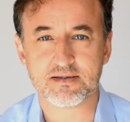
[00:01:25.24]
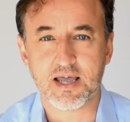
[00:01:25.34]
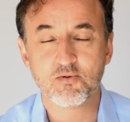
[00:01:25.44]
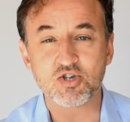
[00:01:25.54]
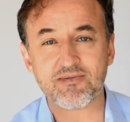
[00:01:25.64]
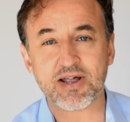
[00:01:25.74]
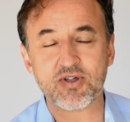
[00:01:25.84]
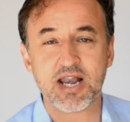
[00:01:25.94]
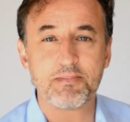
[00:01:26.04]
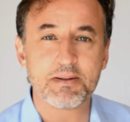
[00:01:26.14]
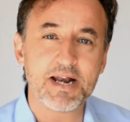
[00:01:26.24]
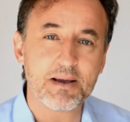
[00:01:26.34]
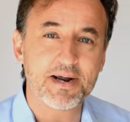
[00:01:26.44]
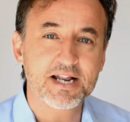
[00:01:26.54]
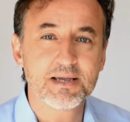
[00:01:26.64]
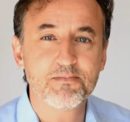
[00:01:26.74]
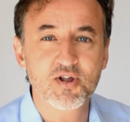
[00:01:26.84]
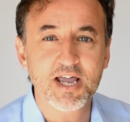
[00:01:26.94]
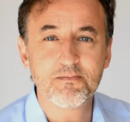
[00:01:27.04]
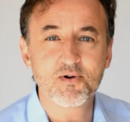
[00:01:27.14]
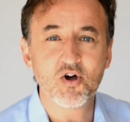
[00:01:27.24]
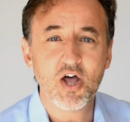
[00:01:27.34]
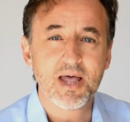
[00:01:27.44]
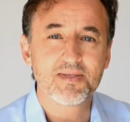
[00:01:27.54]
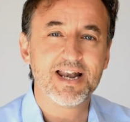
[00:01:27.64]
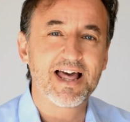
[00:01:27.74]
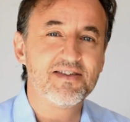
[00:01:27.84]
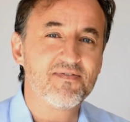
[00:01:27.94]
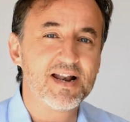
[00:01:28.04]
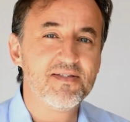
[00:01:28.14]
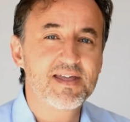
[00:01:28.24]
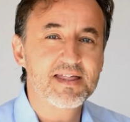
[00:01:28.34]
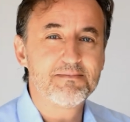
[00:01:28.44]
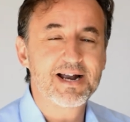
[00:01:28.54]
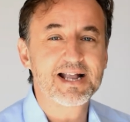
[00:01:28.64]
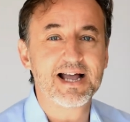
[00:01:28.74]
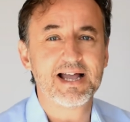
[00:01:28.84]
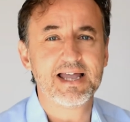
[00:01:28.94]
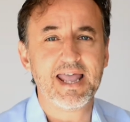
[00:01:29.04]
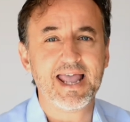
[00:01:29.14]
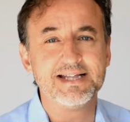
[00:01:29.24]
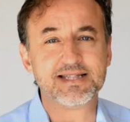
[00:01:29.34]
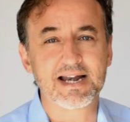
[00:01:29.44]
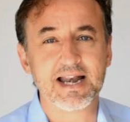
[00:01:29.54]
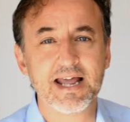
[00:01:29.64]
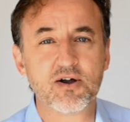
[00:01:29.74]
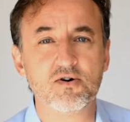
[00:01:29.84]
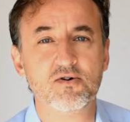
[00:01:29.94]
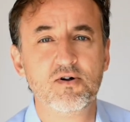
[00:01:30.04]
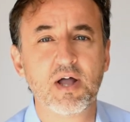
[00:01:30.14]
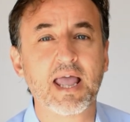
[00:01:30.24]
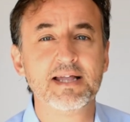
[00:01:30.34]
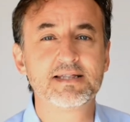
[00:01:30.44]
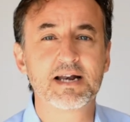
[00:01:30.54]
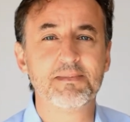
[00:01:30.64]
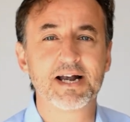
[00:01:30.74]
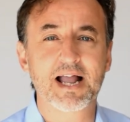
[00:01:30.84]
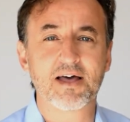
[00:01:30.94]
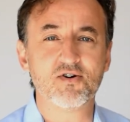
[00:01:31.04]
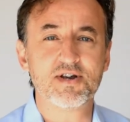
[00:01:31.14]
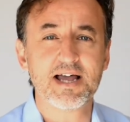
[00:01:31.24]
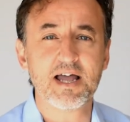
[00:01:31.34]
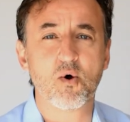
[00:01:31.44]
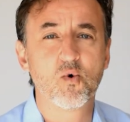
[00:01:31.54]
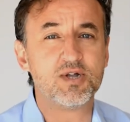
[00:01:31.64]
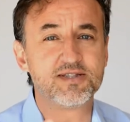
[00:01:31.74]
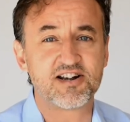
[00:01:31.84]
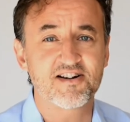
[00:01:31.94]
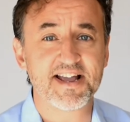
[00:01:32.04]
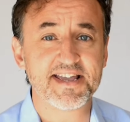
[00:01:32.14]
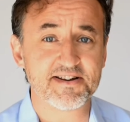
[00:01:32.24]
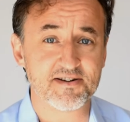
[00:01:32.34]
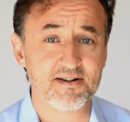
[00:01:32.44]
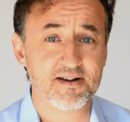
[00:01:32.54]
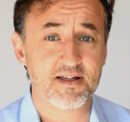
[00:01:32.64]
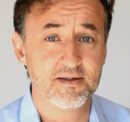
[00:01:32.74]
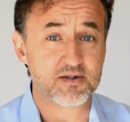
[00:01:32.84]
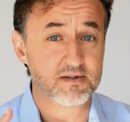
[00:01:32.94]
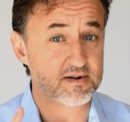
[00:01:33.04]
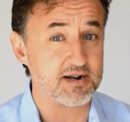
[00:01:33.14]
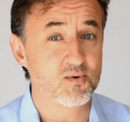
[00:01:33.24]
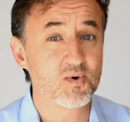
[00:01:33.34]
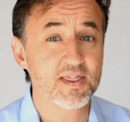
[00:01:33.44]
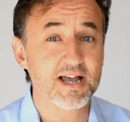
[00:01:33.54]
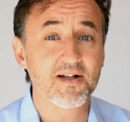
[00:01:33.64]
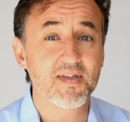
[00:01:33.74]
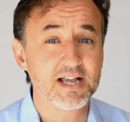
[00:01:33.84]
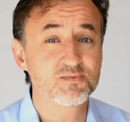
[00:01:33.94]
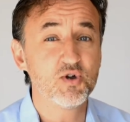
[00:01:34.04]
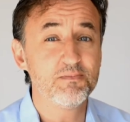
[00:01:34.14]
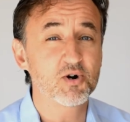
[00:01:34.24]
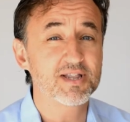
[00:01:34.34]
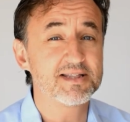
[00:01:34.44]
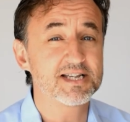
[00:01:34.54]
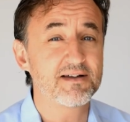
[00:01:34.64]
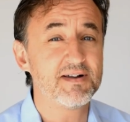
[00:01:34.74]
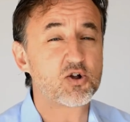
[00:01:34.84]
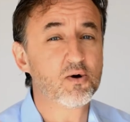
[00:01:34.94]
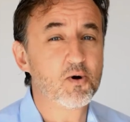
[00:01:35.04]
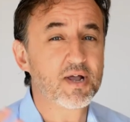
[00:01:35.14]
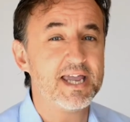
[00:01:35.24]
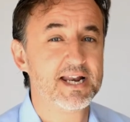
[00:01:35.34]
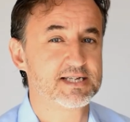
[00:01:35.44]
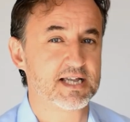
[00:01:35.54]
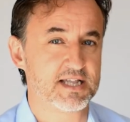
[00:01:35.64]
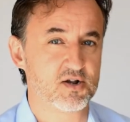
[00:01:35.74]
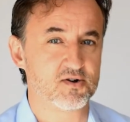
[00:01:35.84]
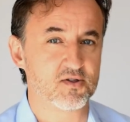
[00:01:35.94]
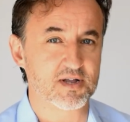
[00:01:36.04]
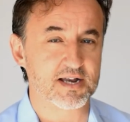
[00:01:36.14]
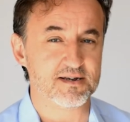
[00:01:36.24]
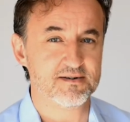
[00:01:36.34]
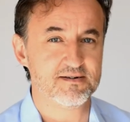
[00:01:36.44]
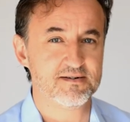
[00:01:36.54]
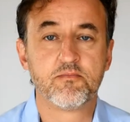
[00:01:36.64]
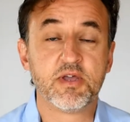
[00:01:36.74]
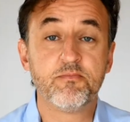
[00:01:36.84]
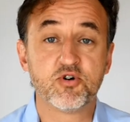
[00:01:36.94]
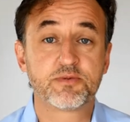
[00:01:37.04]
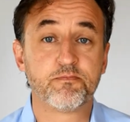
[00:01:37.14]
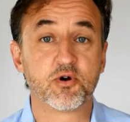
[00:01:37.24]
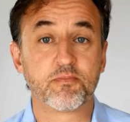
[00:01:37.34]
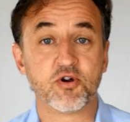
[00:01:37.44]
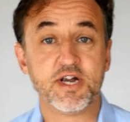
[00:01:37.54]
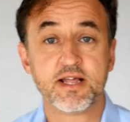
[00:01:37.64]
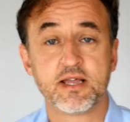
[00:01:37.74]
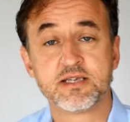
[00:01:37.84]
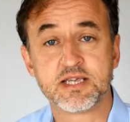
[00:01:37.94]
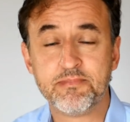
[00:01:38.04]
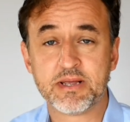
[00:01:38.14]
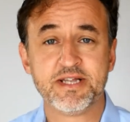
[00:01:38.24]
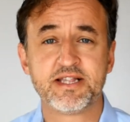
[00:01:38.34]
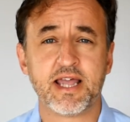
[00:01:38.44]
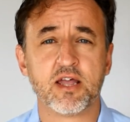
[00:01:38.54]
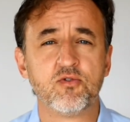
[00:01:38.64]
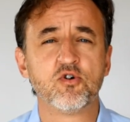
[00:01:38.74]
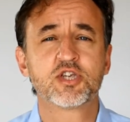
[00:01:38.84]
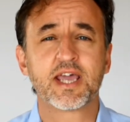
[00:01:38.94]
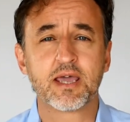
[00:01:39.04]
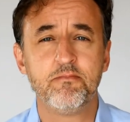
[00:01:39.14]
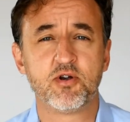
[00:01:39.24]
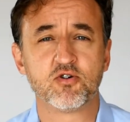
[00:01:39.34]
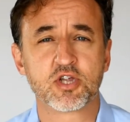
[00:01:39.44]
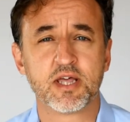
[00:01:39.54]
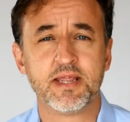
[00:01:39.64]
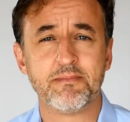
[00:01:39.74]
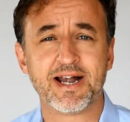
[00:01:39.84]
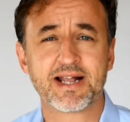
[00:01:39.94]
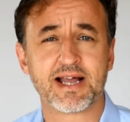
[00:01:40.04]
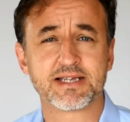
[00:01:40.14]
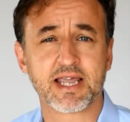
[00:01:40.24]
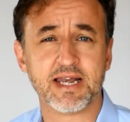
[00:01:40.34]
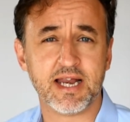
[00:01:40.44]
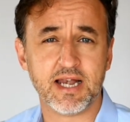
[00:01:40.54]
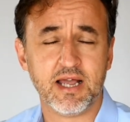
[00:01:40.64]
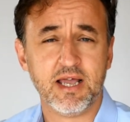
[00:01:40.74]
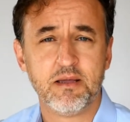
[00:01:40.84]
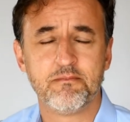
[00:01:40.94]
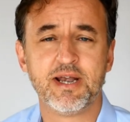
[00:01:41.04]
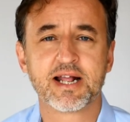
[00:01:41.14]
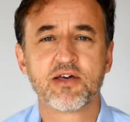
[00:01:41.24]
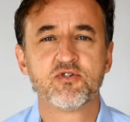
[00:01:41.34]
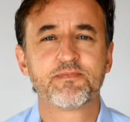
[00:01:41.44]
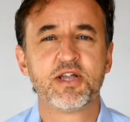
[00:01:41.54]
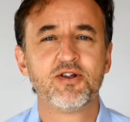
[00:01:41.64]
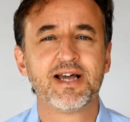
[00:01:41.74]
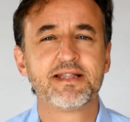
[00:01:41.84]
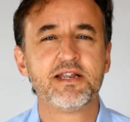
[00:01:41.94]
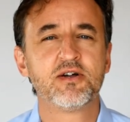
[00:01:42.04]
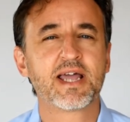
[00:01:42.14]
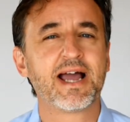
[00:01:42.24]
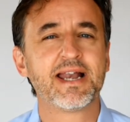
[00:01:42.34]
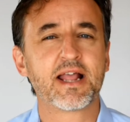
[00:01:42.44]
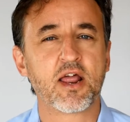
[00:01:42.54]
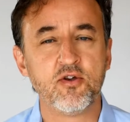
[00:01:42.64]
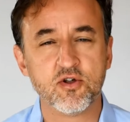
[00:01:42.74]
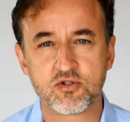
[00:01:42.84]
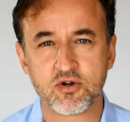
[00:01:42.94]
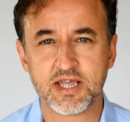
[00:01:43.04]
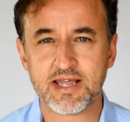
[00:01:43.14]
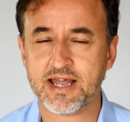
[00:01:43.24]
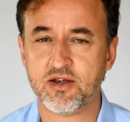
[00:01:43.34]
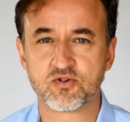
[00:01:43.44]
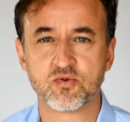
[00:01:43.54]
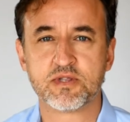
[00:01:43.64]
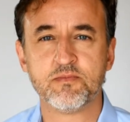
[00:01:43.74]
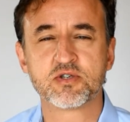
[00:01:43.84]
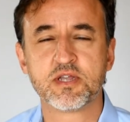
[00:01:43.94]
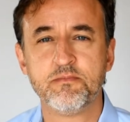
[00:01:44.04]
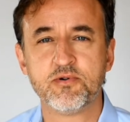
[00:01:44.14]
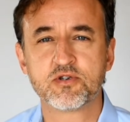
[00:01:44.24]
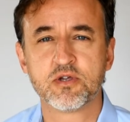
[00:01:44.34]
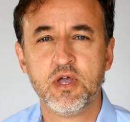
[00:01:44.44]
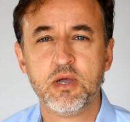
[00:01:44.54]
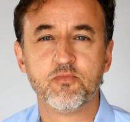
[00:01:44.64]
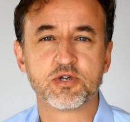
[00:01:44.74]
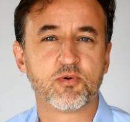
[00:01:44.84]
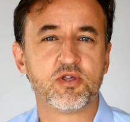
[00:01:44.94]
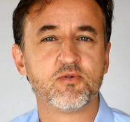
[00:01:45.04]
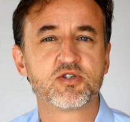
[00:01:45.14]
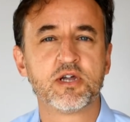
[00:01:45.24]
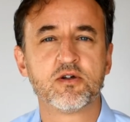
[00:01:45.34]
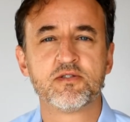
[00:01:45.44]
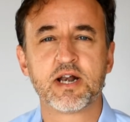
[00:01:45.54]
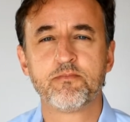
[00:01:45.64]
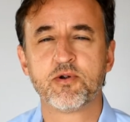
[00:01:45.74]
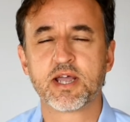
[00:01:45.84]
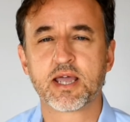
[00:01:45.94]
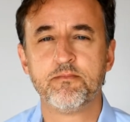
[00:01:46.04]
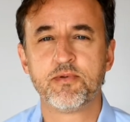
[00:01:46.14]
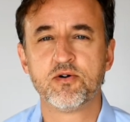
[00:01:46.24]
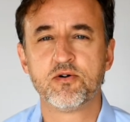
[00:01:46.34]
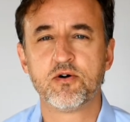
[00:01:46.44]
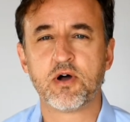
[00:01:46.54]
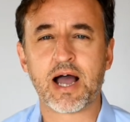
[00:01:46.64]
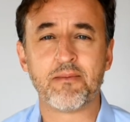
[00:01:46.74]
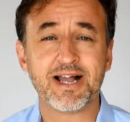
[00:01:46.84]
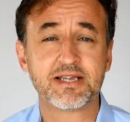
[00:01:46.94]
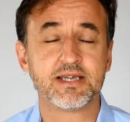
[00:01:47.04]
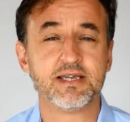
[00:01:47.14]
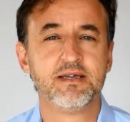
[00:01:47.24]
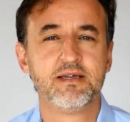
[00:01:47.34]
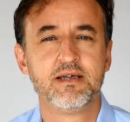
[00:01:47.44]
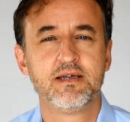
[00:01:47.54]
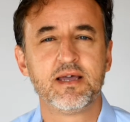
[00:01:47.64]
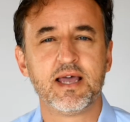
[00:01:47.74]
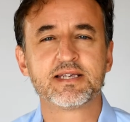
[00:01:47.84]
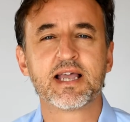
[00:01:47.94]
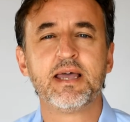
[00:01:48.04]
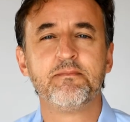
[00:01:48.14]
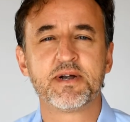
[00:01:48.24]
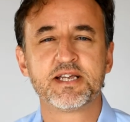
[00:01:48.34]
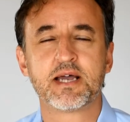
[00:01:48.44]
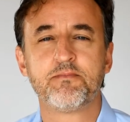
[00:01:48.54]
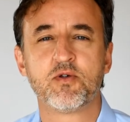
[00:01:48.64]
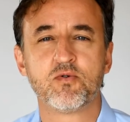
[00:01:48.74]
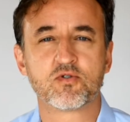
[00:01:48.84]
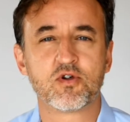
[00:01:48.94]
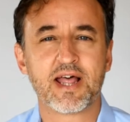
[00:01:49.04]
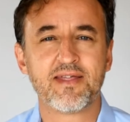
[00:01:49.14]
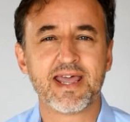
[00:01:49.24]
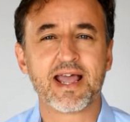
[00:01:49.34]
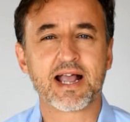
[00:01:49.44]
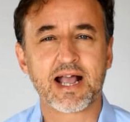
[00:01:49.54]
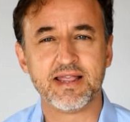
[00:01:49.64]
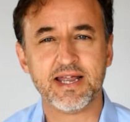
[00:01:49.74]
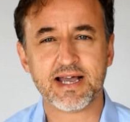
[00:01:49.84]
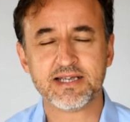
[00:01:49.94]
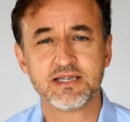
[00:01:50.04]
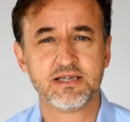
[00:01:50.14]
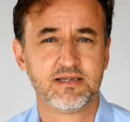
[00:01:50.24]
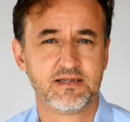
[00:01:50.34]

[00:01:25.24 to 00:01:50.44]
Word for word: Hemos hablado en la primera parte, por ejemplo, de la diferencia de marca entre Lego, entre Mercadona o entre Ryanair. Recuerda, es muy importante saber cómo quieres que te conozcan. Bien, pues por poner simplemente dos ejemplos de marcas que en el mercado español han tenido que ganar notoriedad en los últimos tiempos, pues podemos encontrar, por ejemplo, a Baxi, esa empresa productora de calderas,